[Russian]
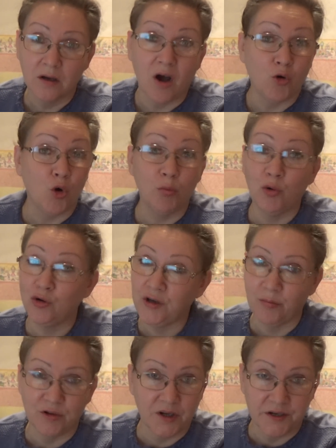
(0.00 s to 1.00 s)
какой бы он
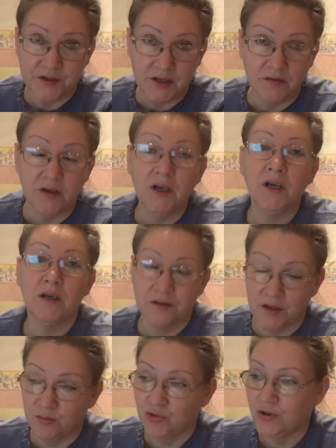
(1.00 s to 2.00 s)
ни был красивый,
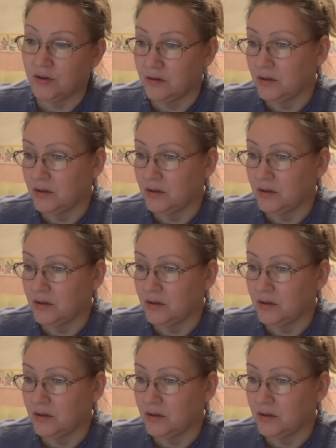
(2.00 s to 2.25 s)
замуж.